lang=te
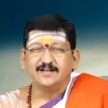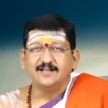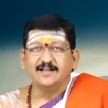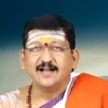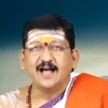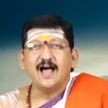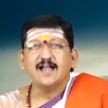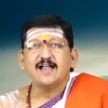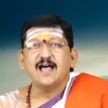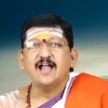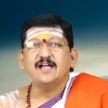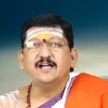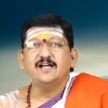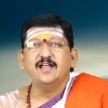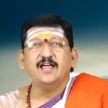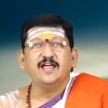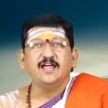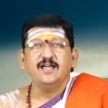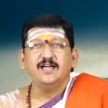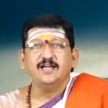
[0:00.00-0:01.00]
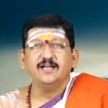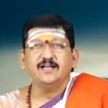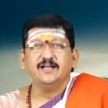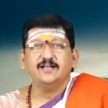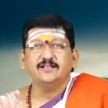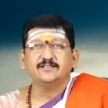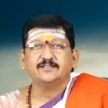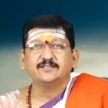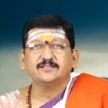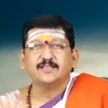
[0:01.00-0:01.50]
గ్రహణాన్ని
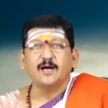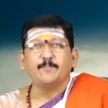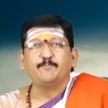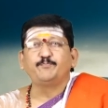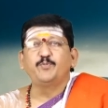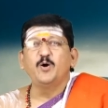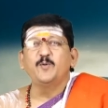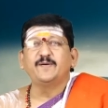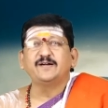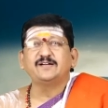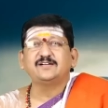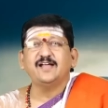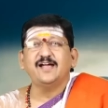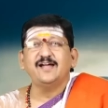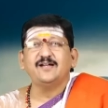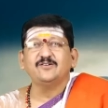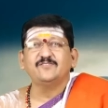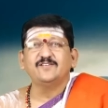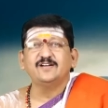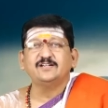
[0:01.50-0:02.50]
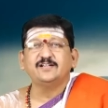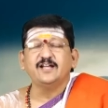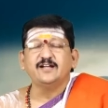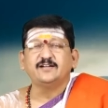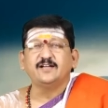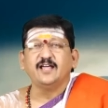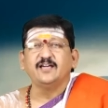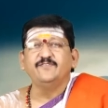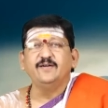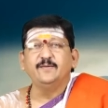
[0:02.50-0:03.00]
తప్పు పట్టేటువంటి
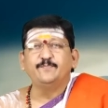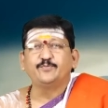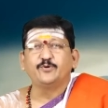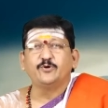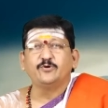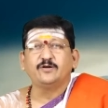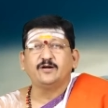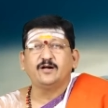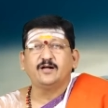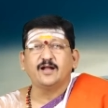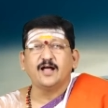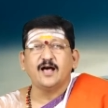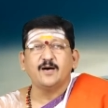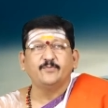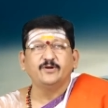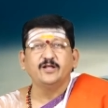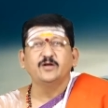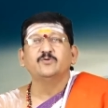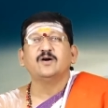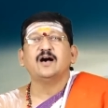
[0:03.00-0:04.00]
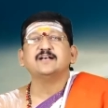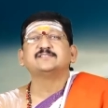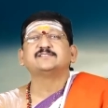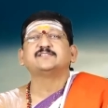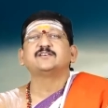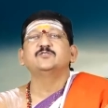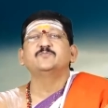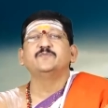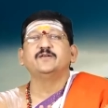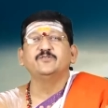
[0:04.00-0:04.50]
టీవీ ప్రోగ్రాములను
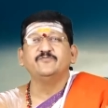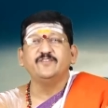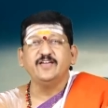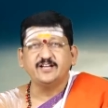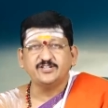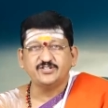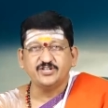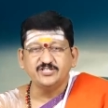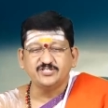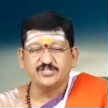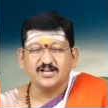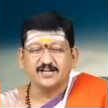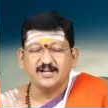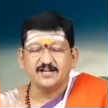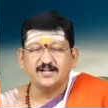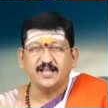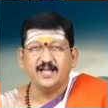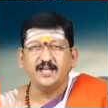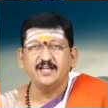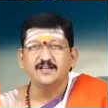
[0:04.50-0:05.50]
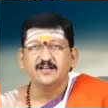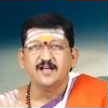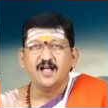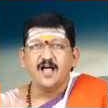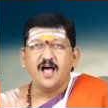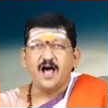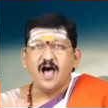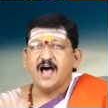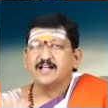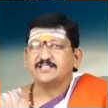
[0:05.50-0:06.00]
అస్సలు మీరు వీక్షించకండి
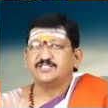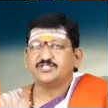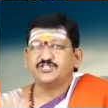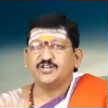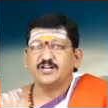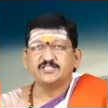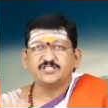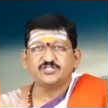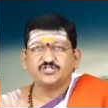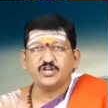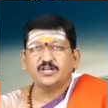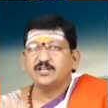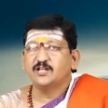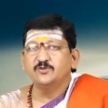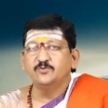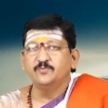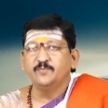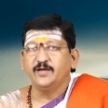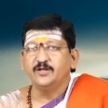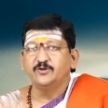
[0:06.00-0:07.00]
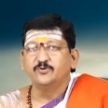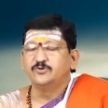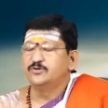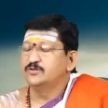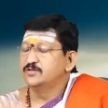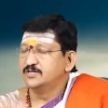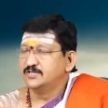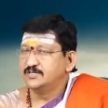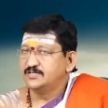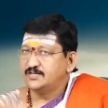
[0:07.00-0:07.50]
ఆ చర్చలను మీరు
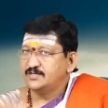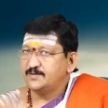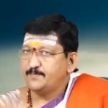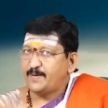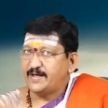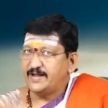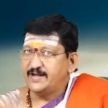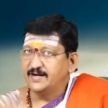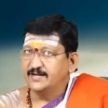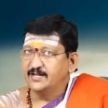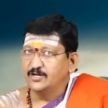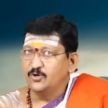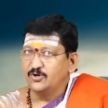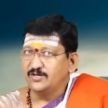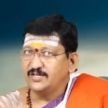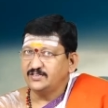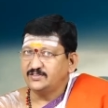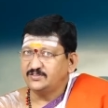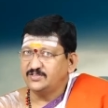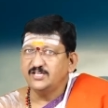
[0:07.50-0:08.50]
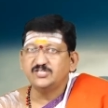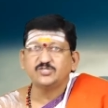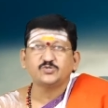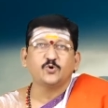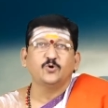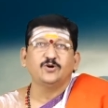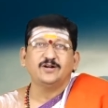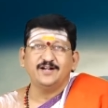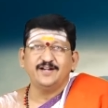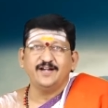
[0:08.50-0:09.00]
పరిగణలోకి
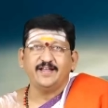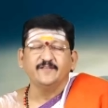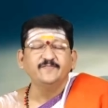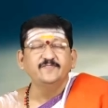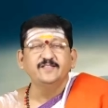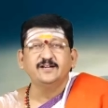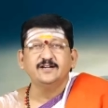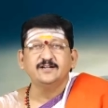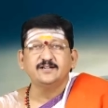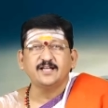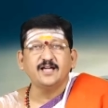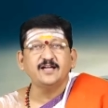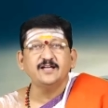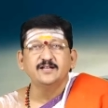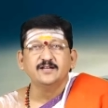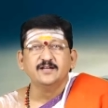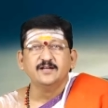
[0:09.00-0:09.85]
తీసుకోకండి ఎందుకంటే